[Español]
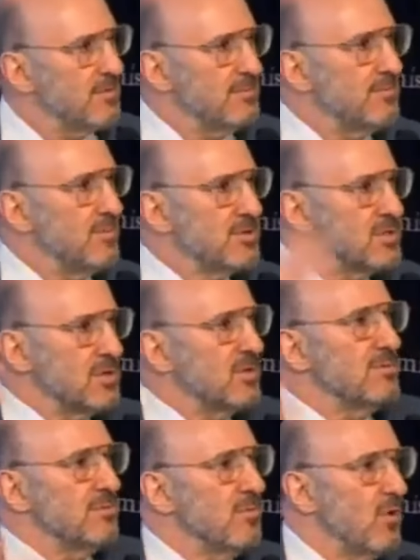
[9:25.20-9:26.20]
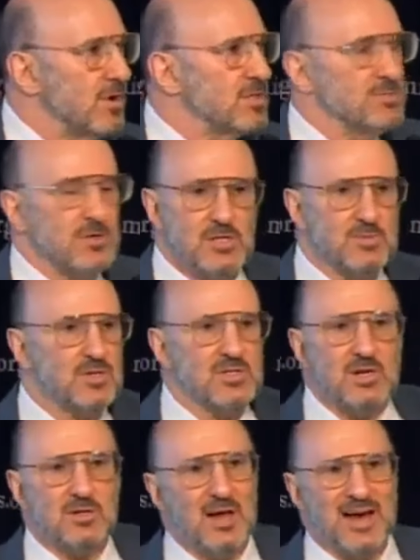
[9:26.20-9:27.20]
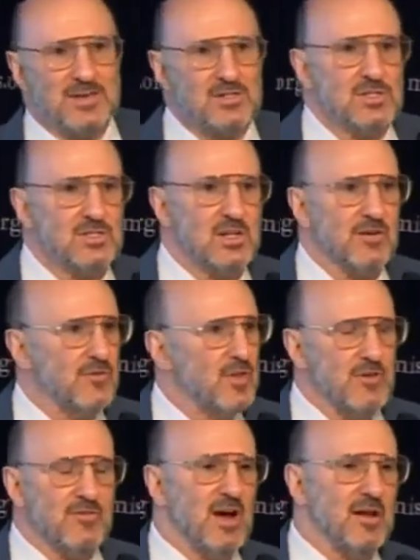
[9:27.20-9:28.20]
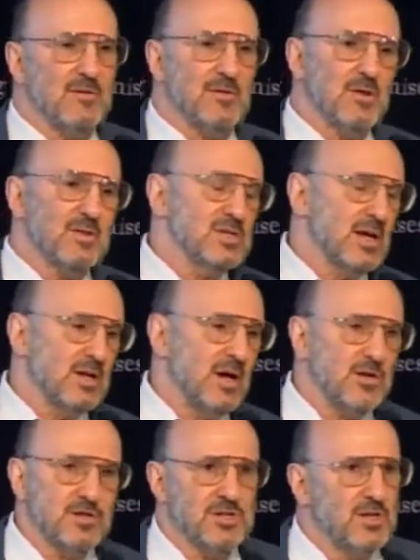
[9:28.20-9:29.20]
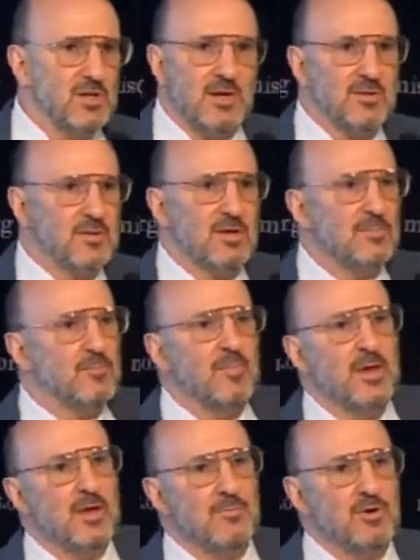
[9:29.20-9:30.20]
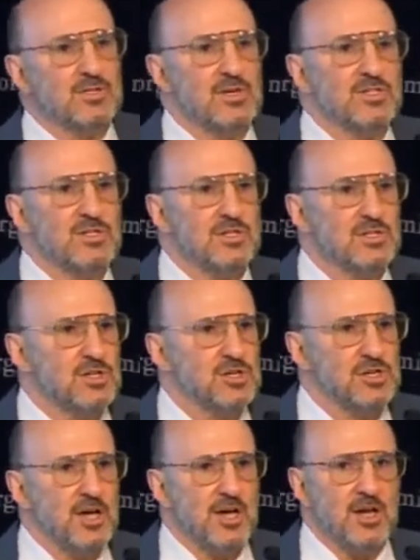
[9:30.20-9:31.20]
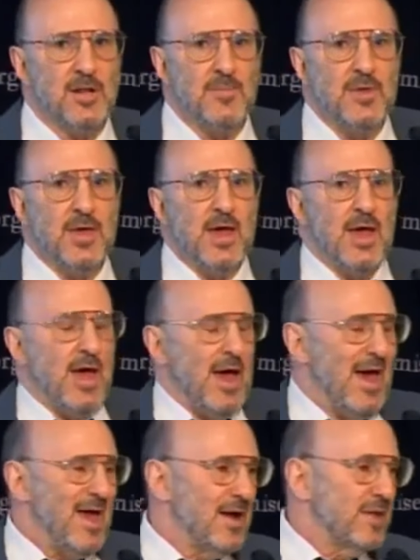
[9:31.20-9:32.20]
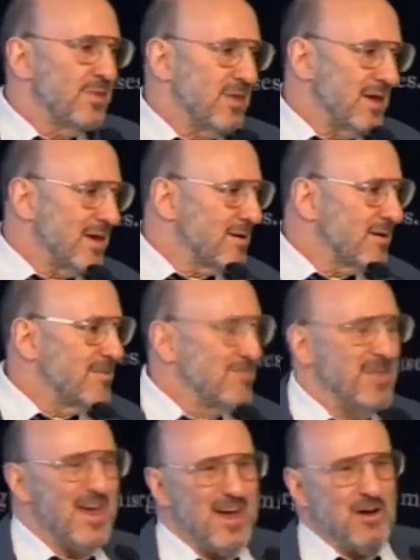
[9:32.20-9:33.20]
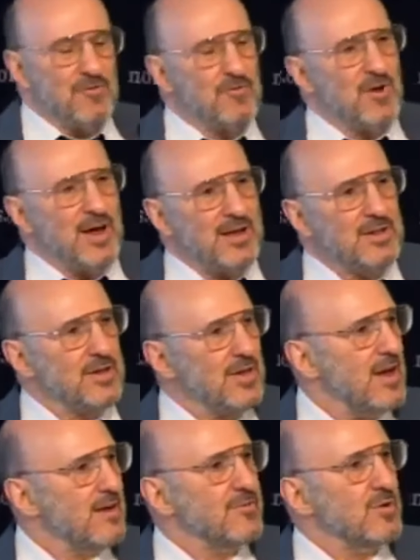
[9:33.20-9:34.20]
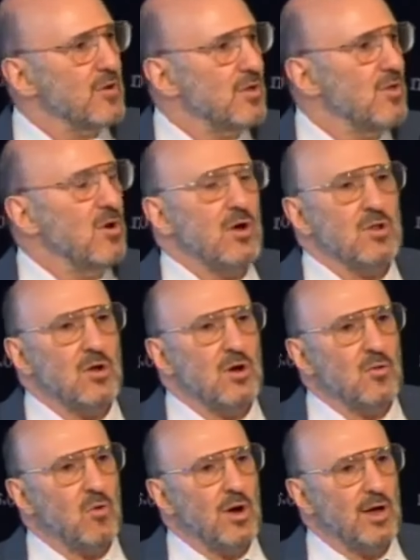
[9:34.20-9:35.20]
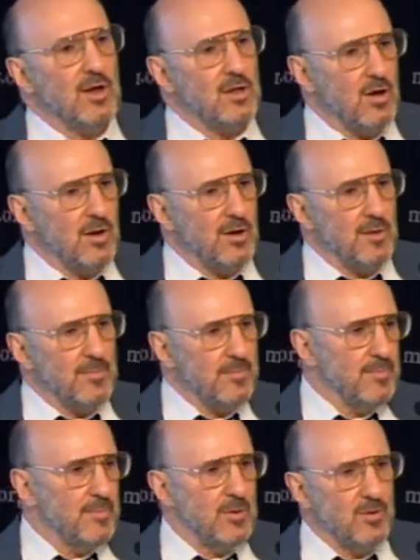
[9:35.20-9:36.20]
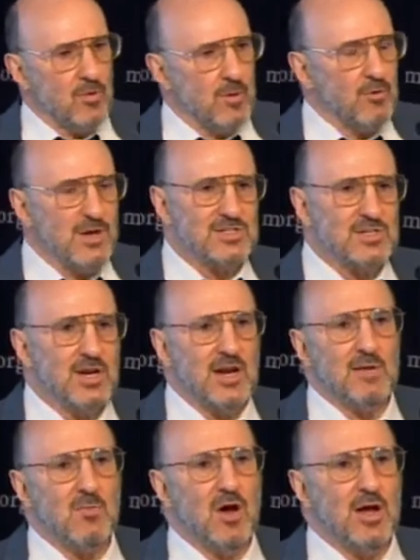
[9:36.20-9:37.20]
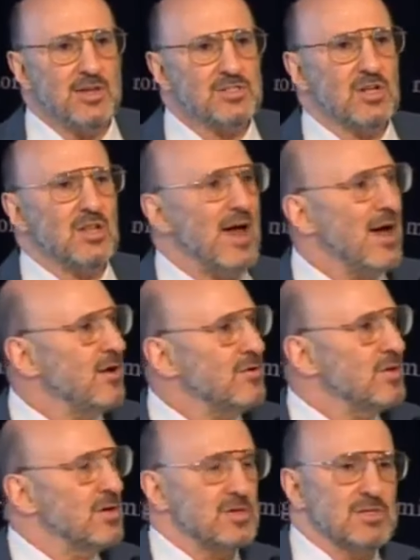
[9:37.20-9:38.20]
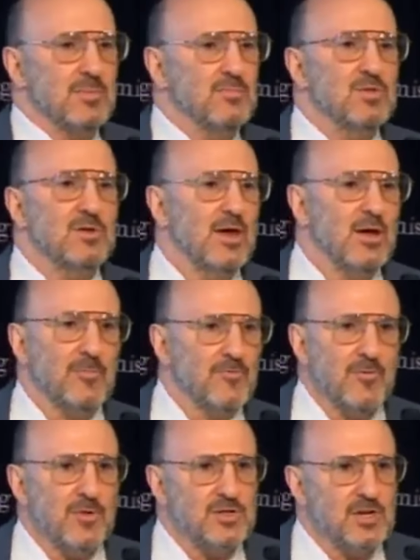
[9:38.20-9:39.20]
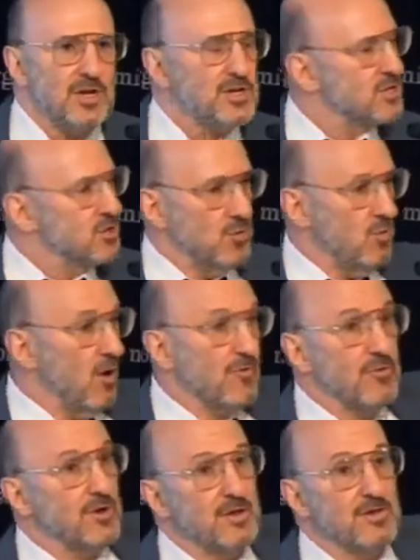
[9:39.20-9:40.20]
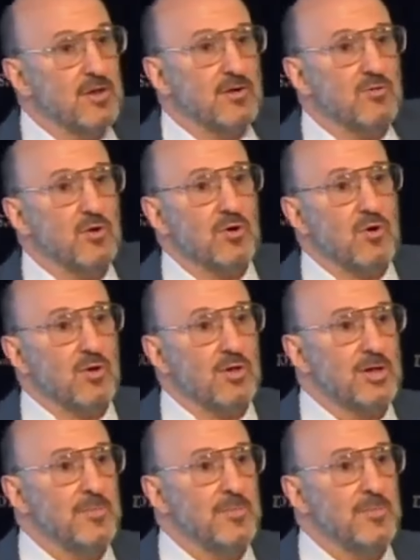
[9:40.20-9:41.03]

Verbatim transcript: Están acostumbrados a los derrames de petróleo porque son diques y esas cosas, y tienen tecnología que nos pone a la sombra. Y creo que ahora, finalmente, después de mucho, mucho tiempo, su presidente y el mío han permitido la ayuda de los holandeses, que la ofrecieron muy temprano.